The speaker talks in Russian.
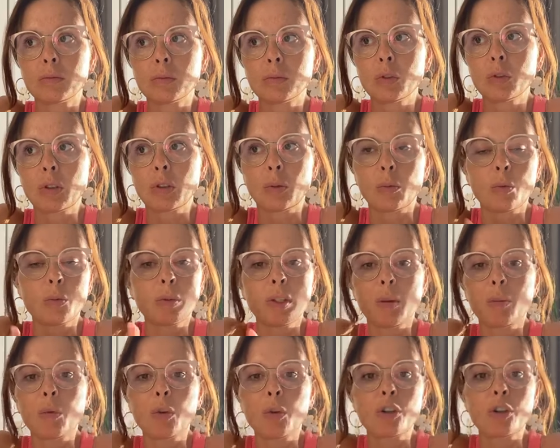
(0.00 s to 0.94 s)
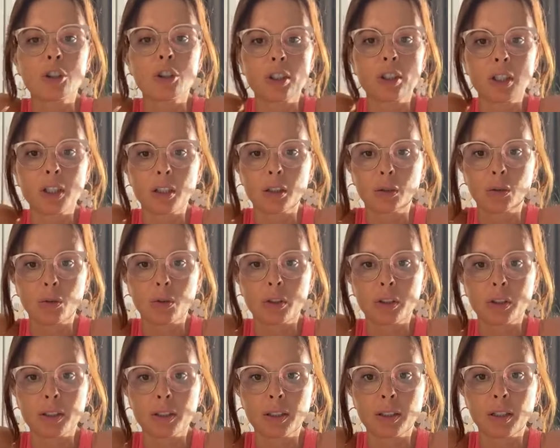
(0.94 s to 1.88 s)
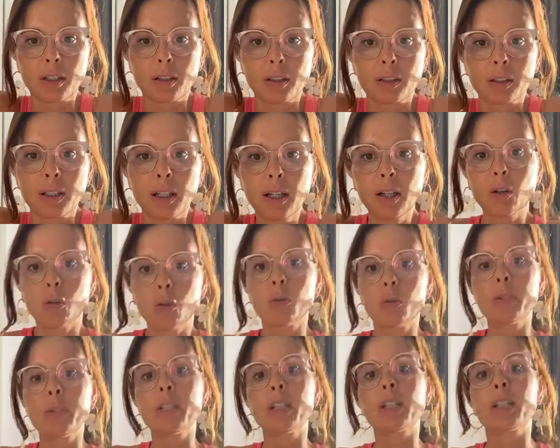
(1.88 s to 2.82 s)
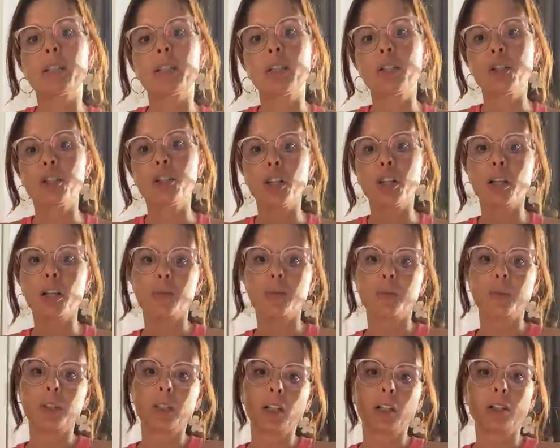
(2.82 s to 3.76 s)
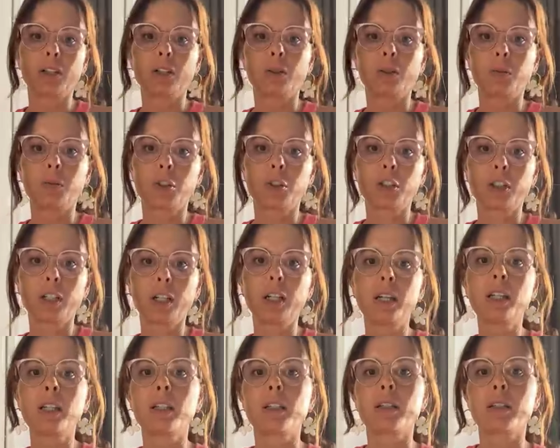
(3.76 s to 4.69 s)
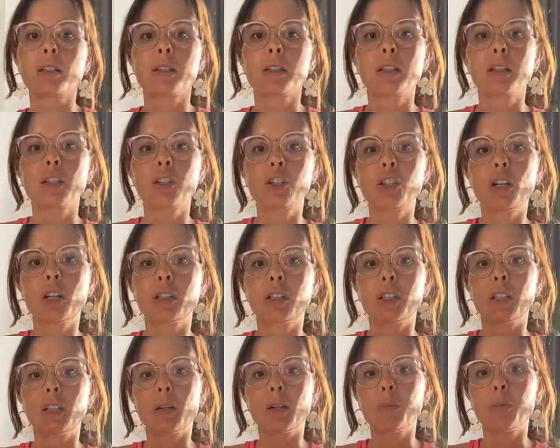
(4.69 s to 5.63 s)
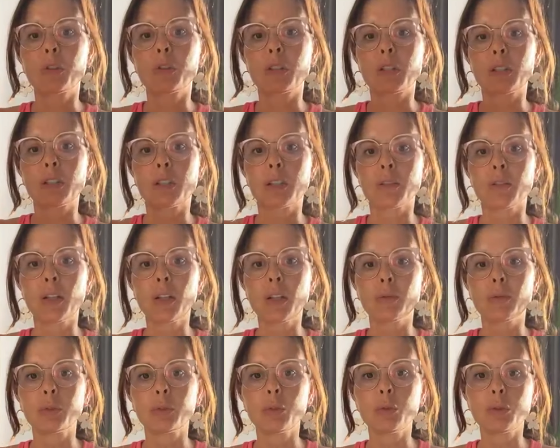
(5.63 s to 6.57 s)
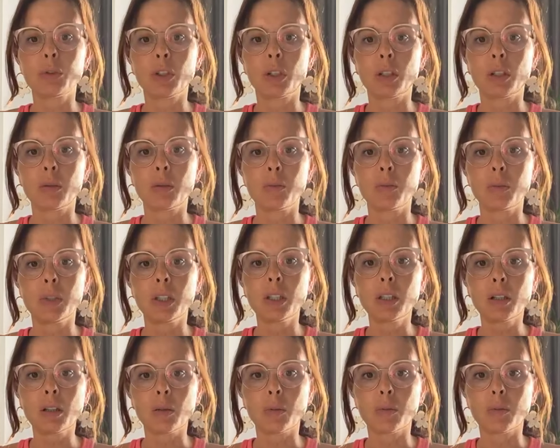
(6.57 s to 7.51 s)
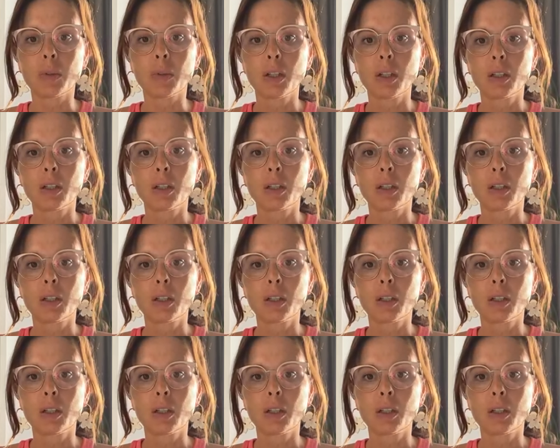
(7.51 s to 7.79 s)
ну там у меня больше денег только стало, да, у меня сначала менялось мышление, сначала я работала со своим внутренним миром,